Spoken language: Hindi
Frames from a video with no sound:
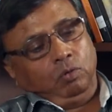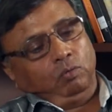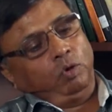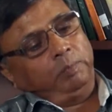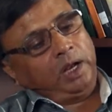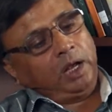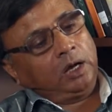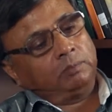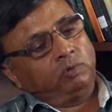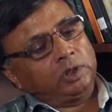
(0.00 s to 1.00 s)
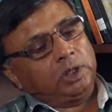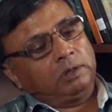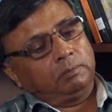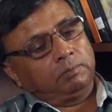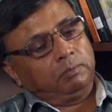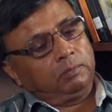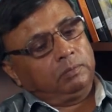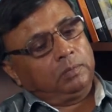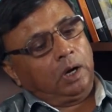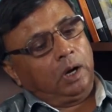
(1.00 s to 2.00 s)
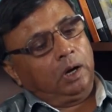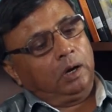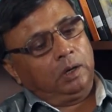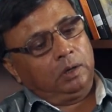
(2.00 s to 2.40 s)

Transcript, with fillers: वो मेरे हम वतन आह